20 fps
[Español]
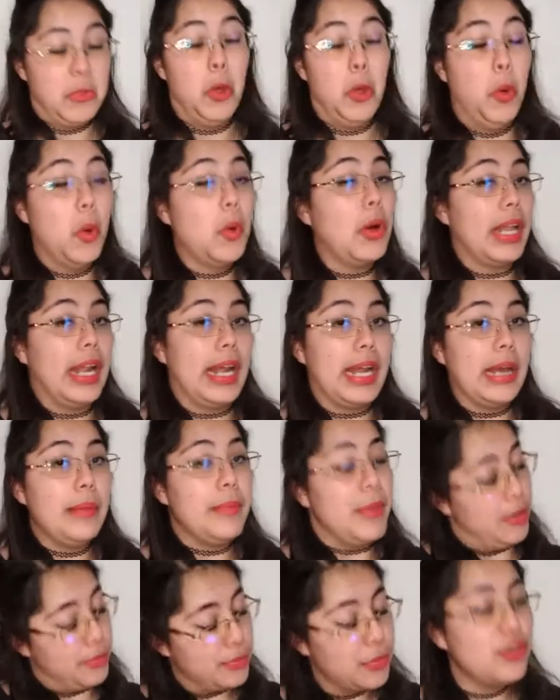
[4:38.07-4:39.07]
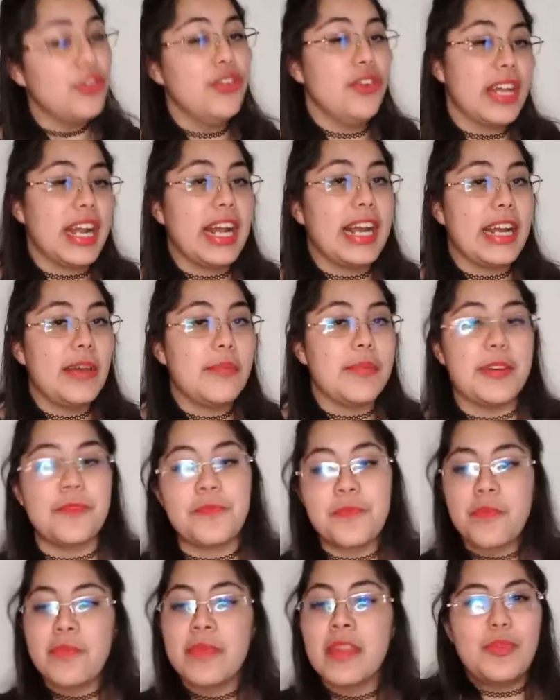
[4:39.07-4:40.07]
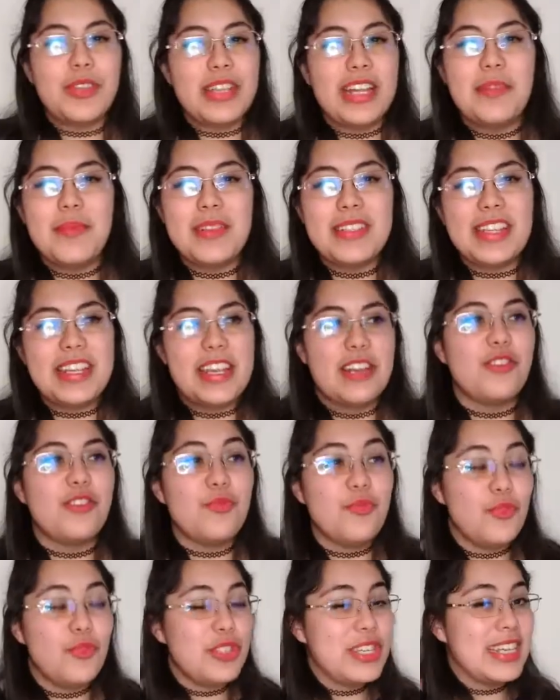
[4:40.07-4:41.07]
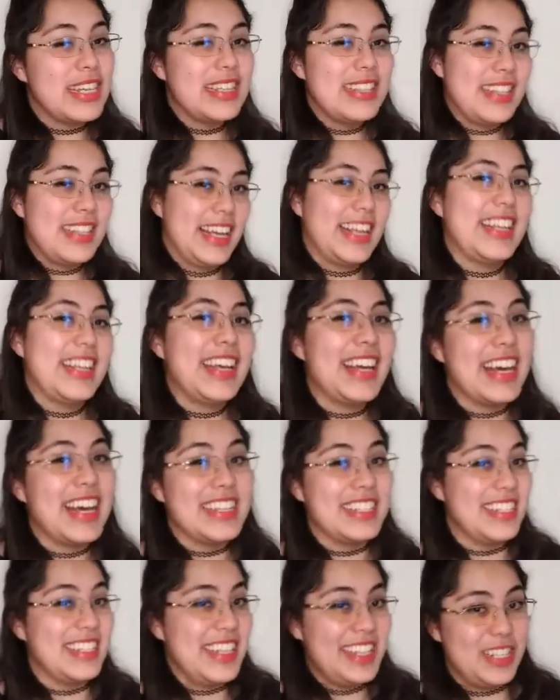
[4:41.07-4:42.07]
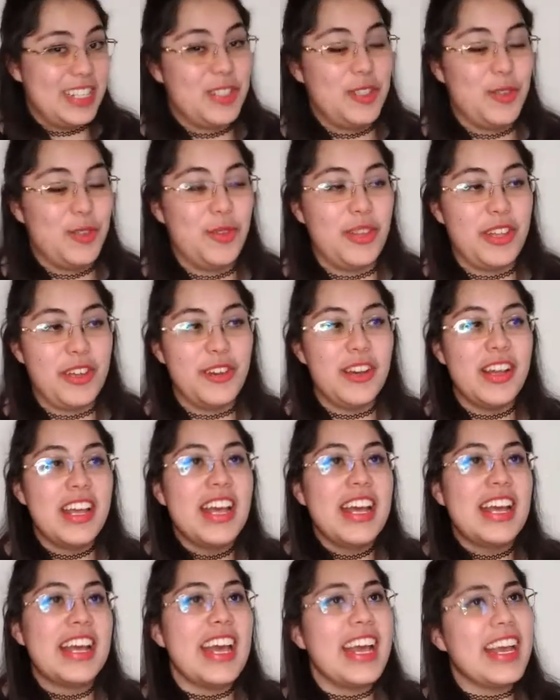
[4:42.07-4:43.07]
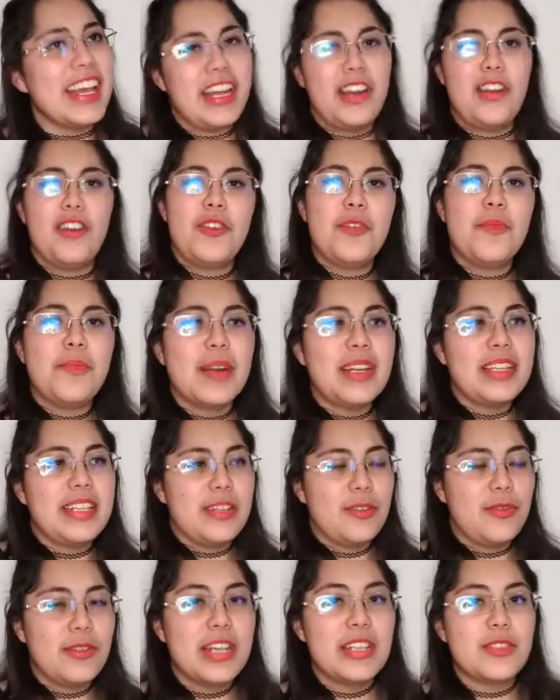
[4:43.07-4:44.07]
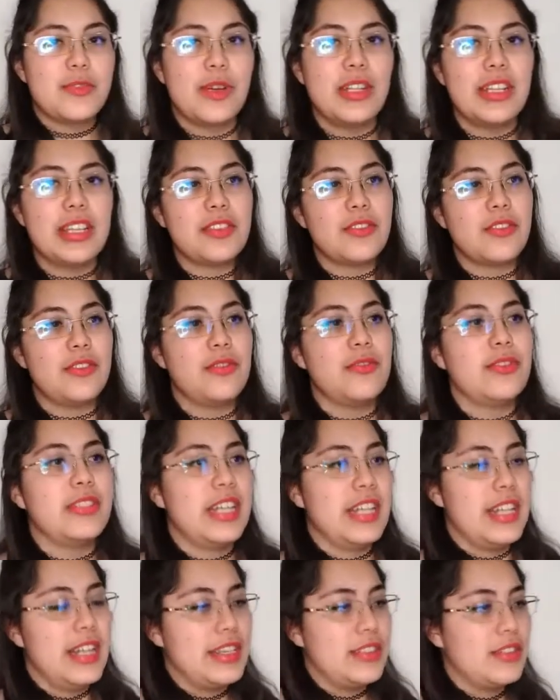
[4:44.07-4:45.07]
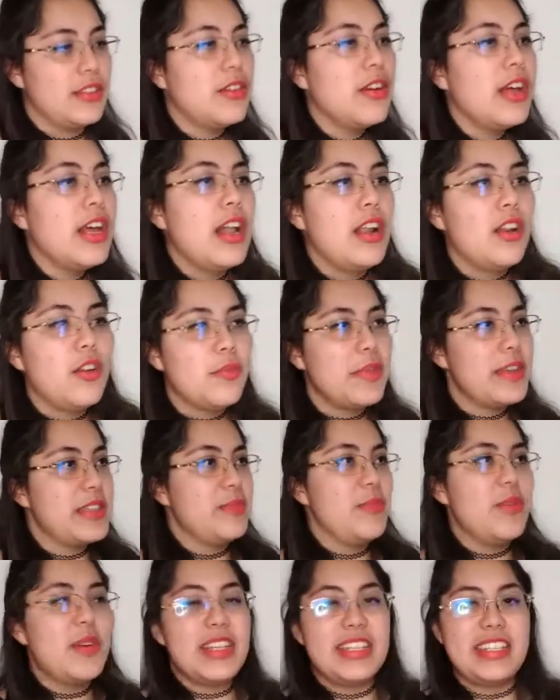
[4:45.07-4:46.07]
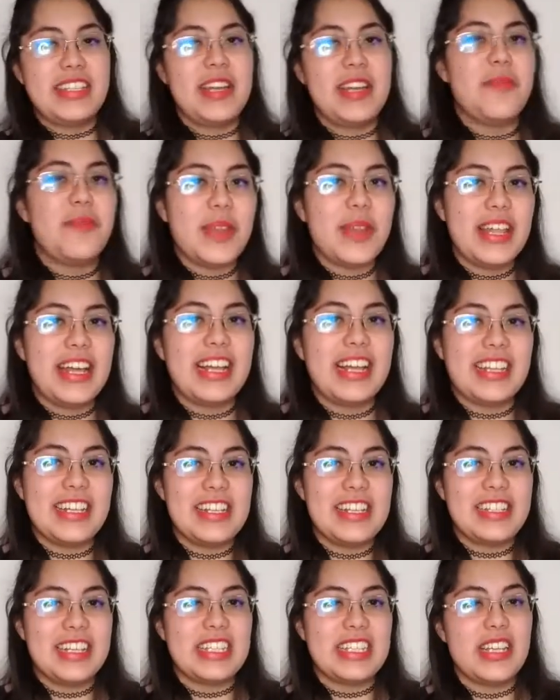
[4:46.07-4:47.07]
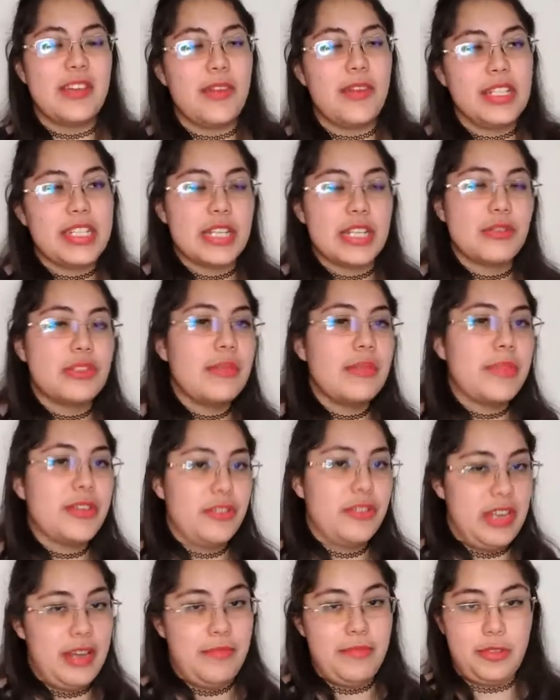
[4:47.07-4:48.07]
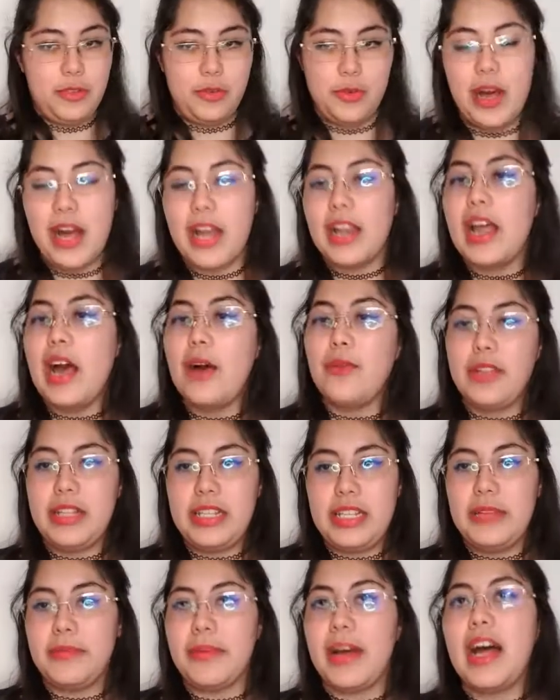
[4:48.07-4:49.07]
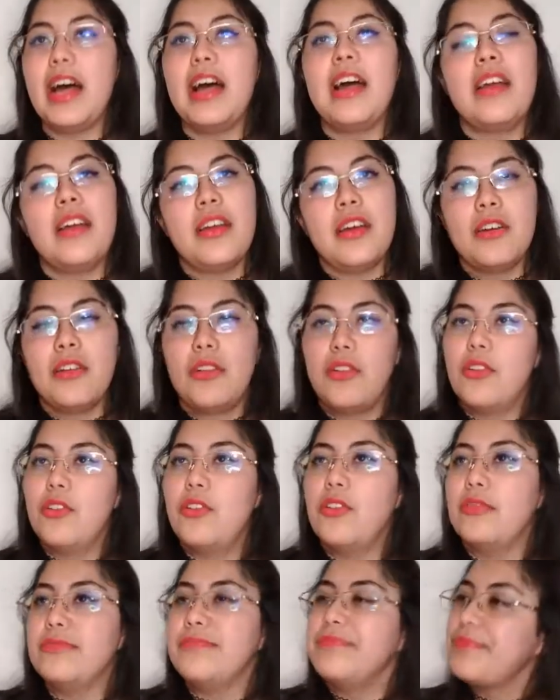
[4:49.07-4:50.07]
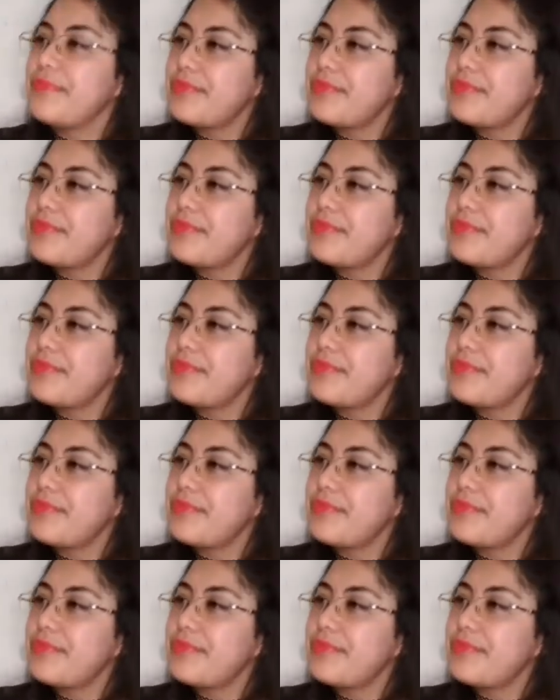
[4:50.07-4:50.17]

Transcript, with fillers: un gran cambio, un gran cambio. Como tal me enseñaron muchas técnicas de estudio que quiero compartir unas cuantas con ustedes, ¿no? Lo mismo es siempre de que tienes que saber si eres una persona visual, auditiva o